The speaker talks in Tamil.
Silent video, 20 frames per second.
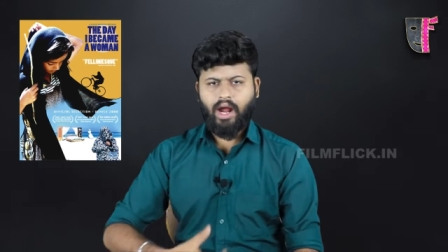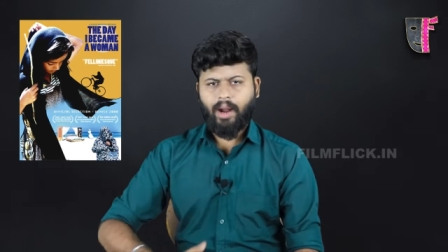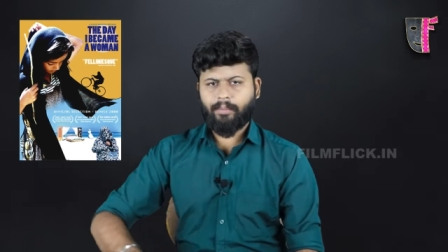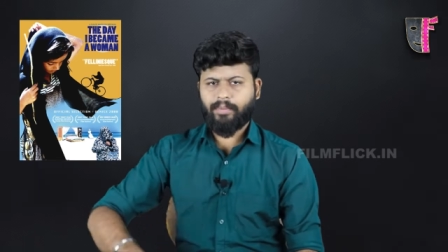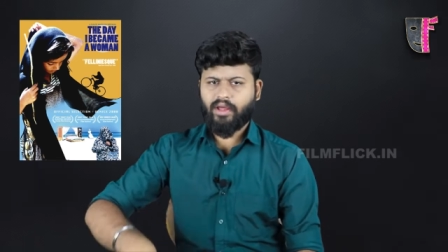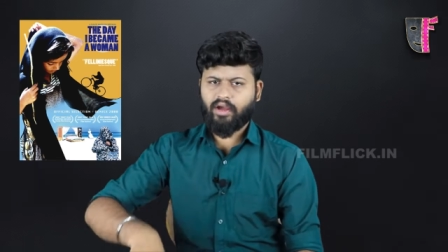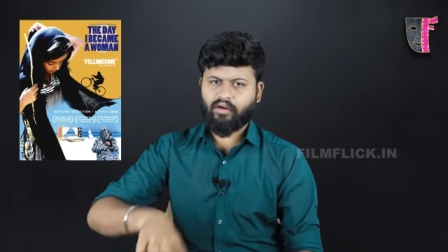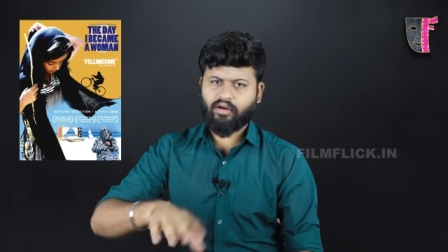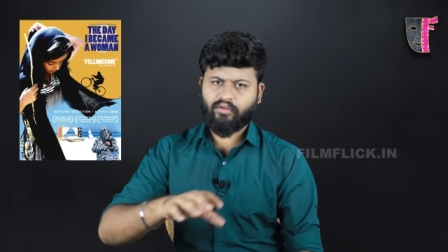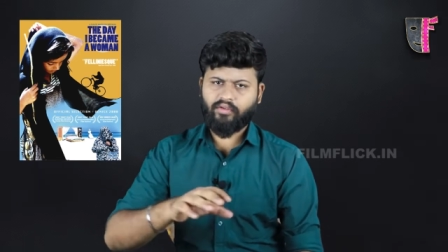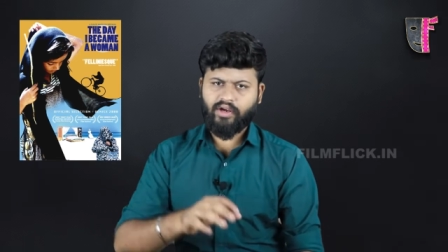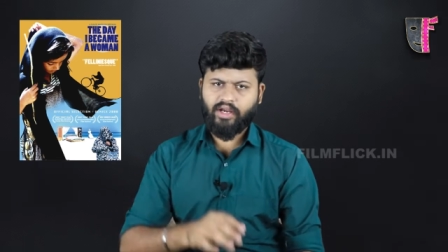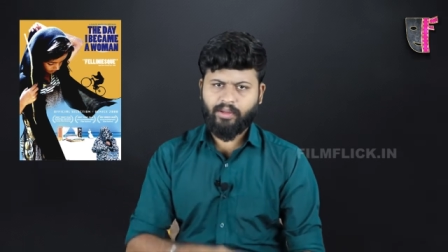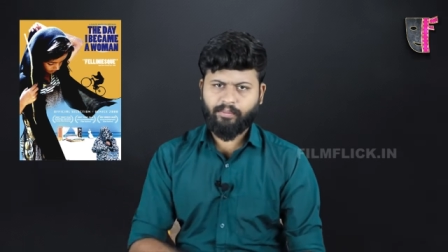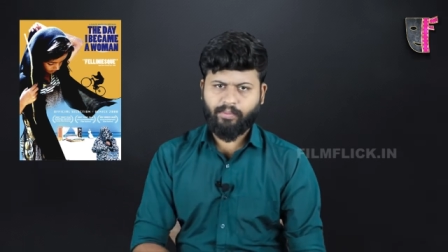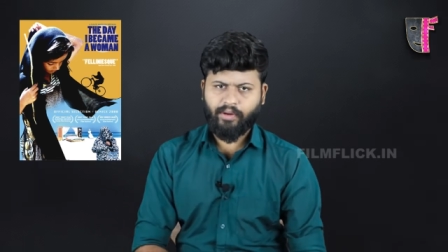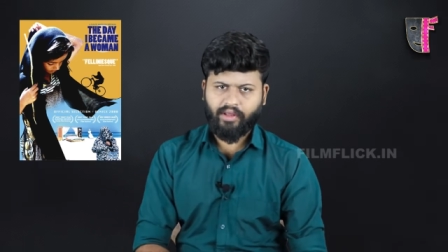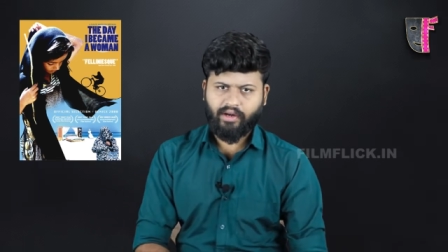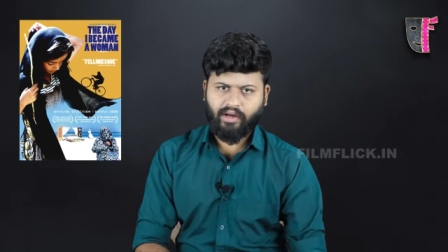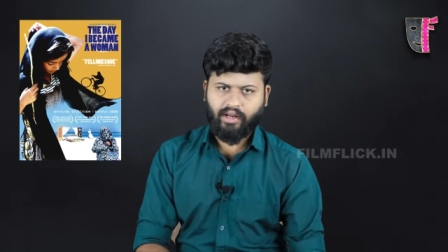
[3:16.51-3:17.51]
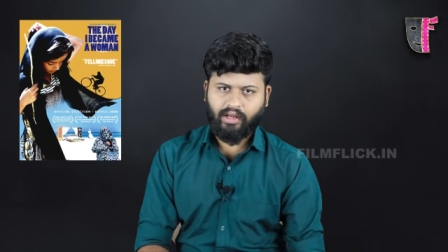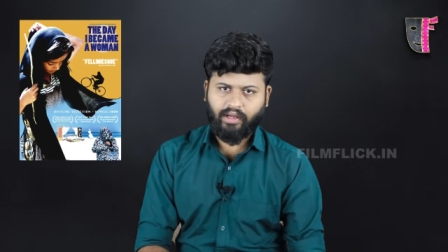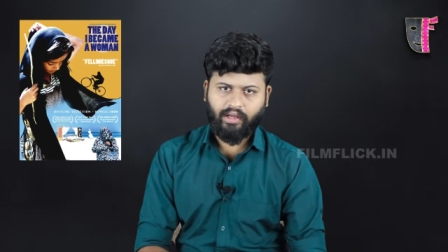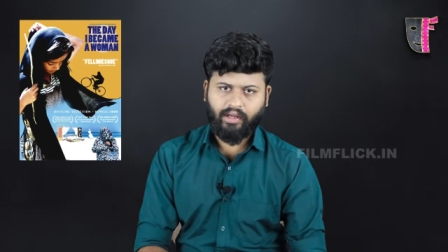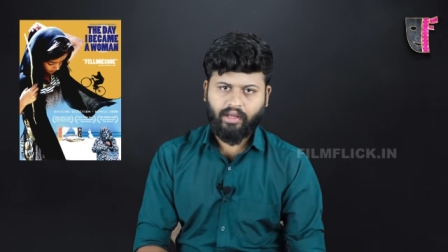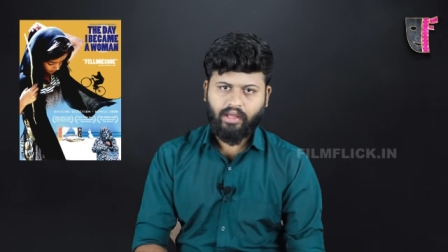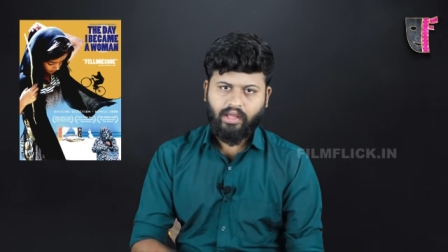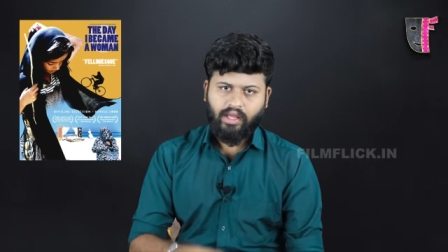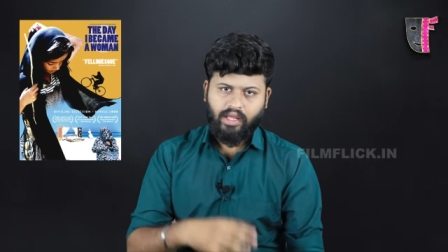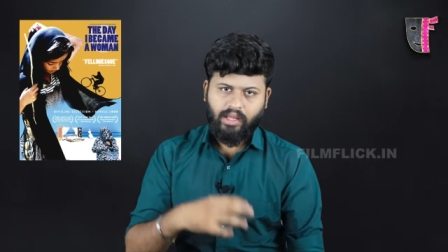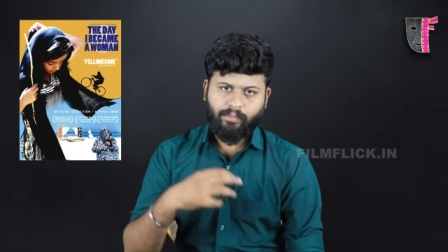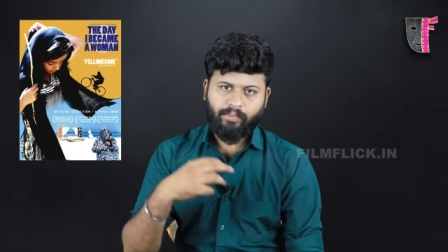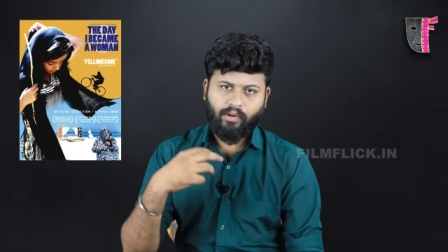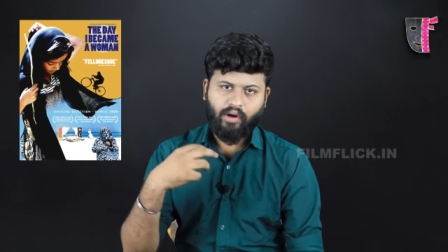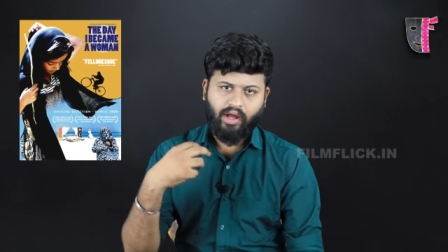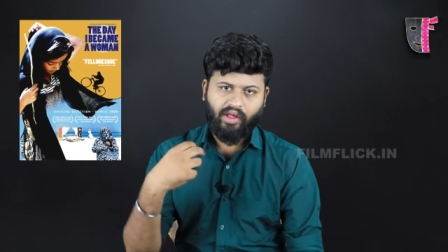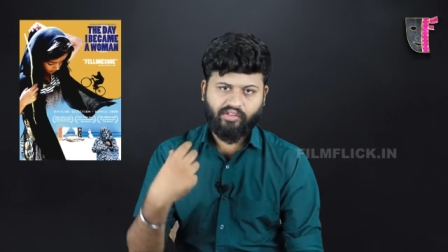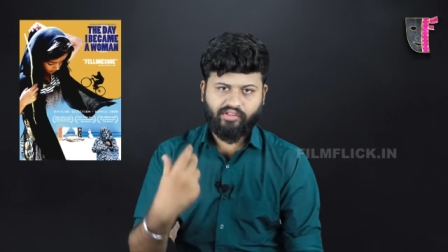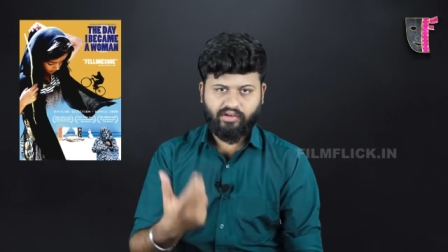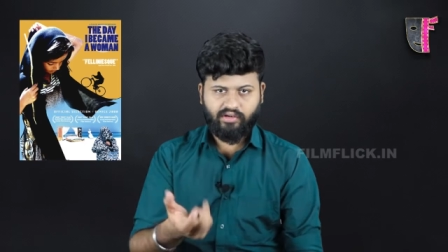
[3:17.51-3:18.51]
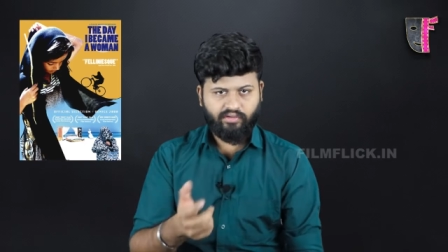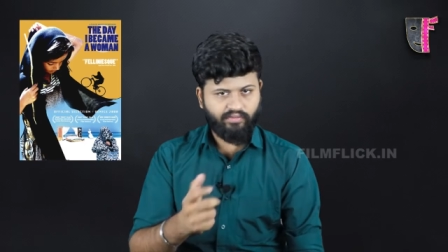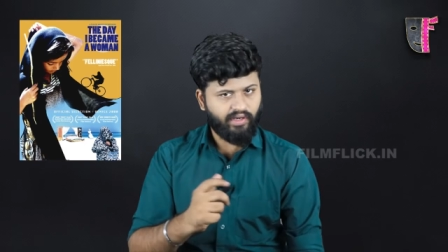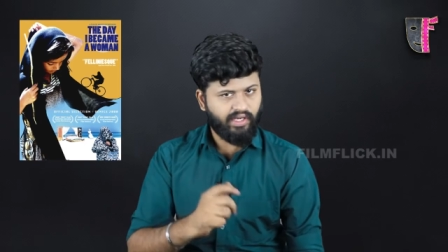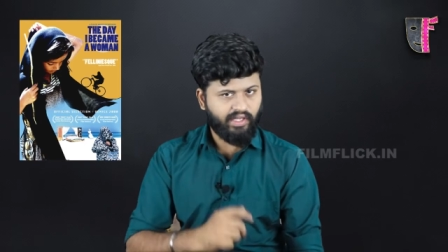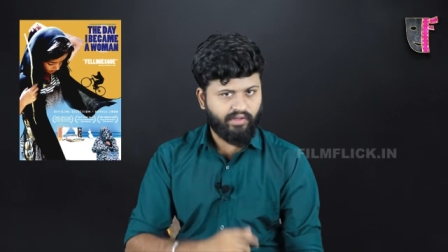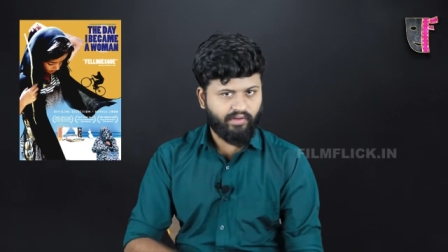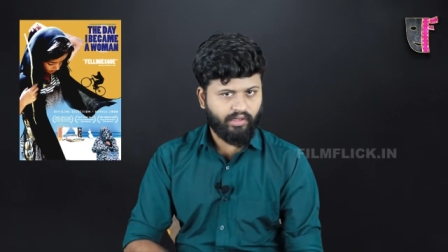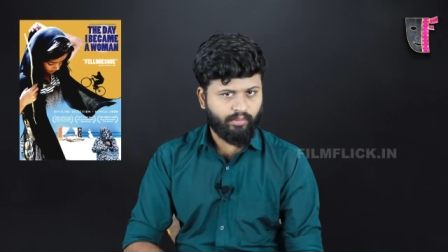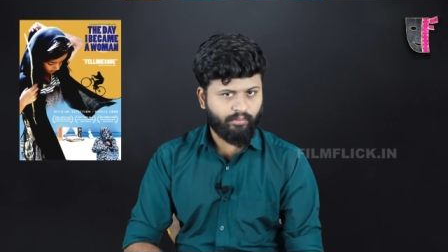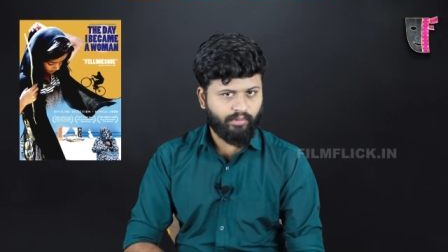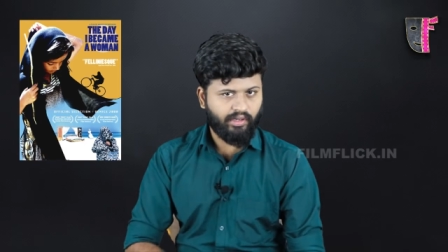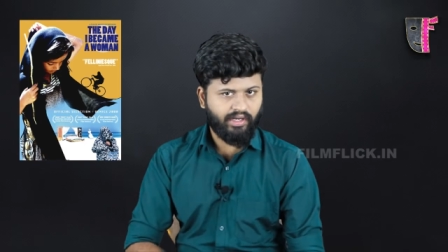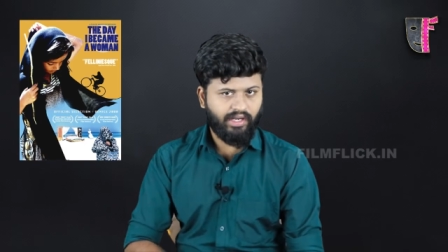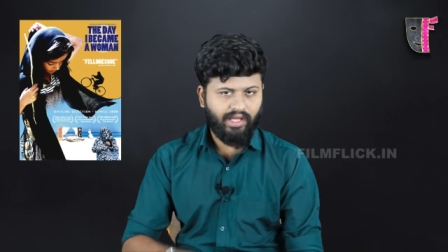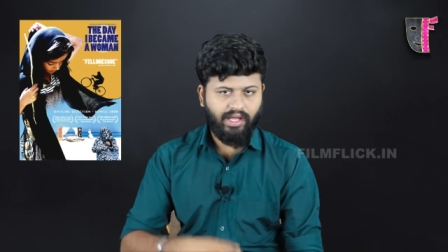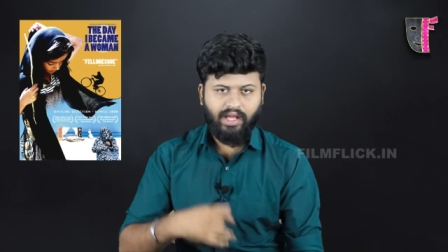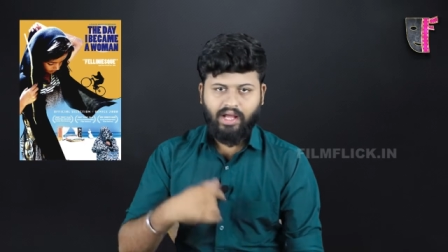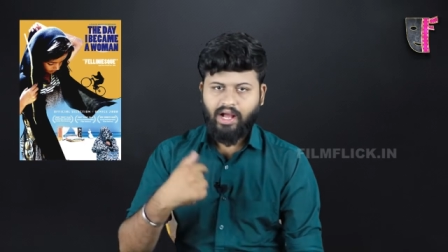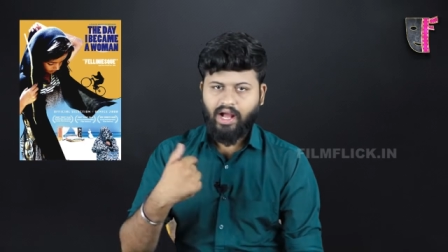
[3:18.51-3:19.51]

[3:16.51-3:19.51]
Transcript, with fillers: அப்படியே அவங்க வெளியே போயிடுறாங்க இப்போ அசனும் வெளியே வர முடியல